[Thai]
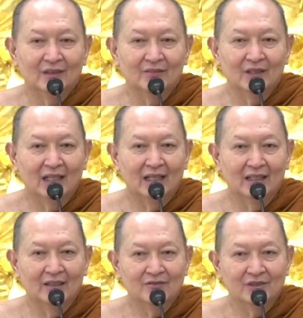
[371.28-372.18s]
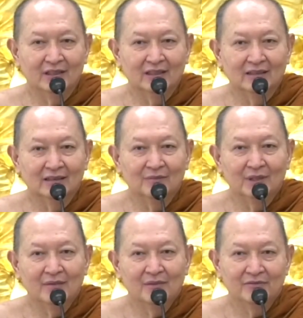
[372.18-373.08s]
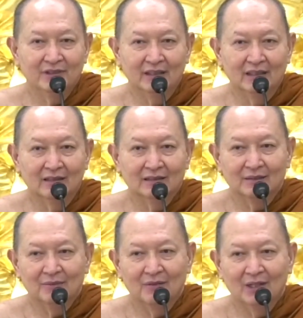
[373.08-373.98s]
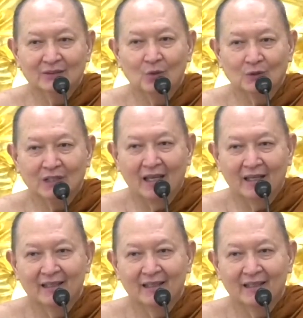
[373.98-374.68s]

งั้นเวลาเราฝึก เราไม่ได้มาฝึกสภาวะตกใจ